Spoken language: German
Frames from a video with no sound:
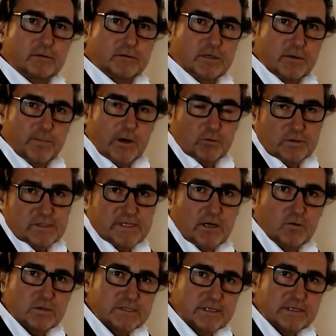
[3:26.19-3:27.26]
gebautes
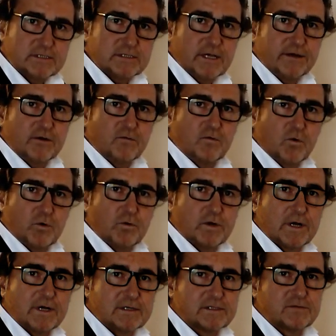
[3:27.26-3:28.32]
Haus hast, eine
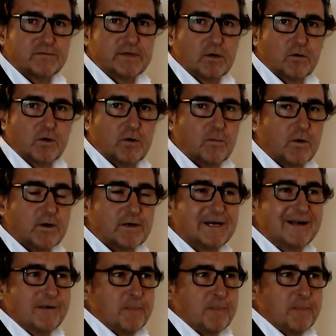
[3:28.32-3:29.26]
Wohnung hast, wie auch immer,